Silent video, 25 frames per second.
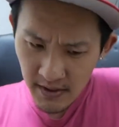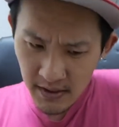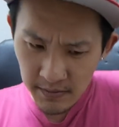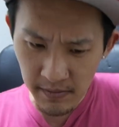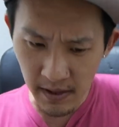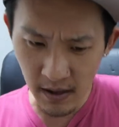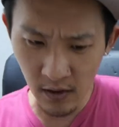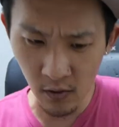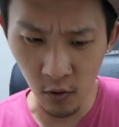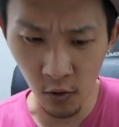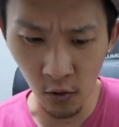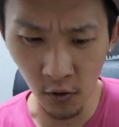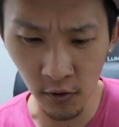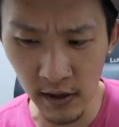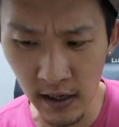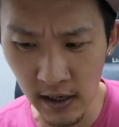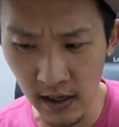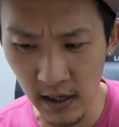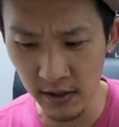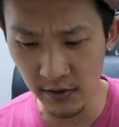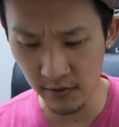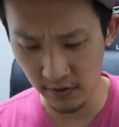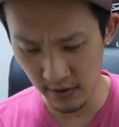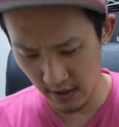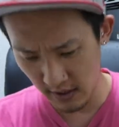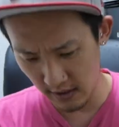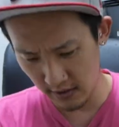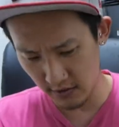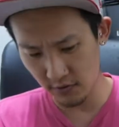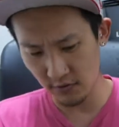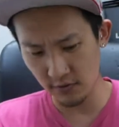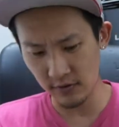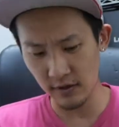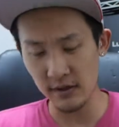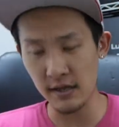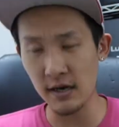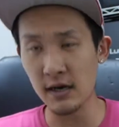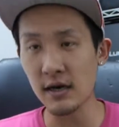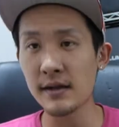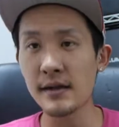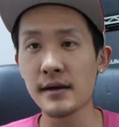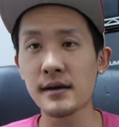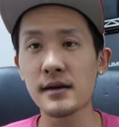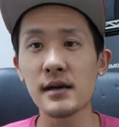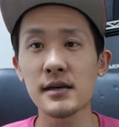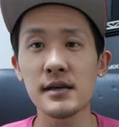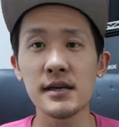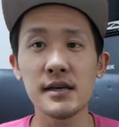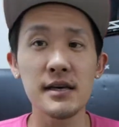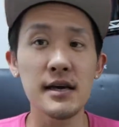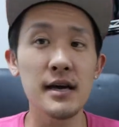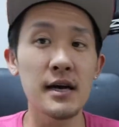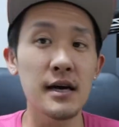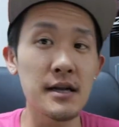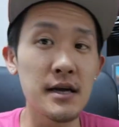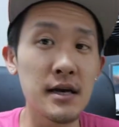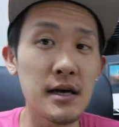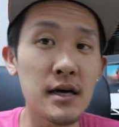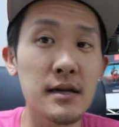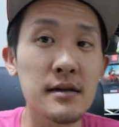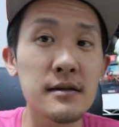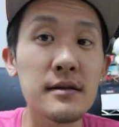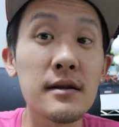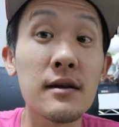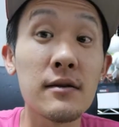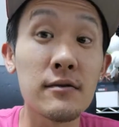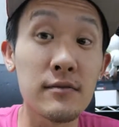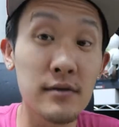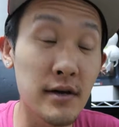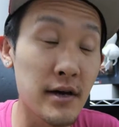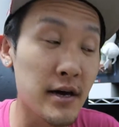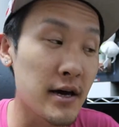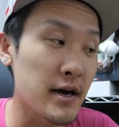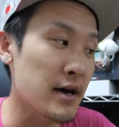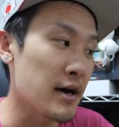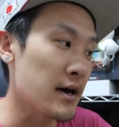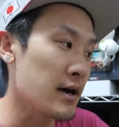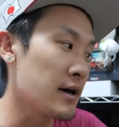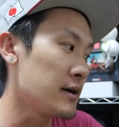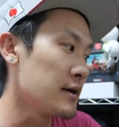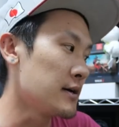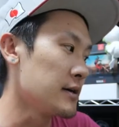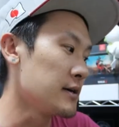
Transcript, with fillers: まあ、コロナ禍の影響でなかなか機会がなかったので、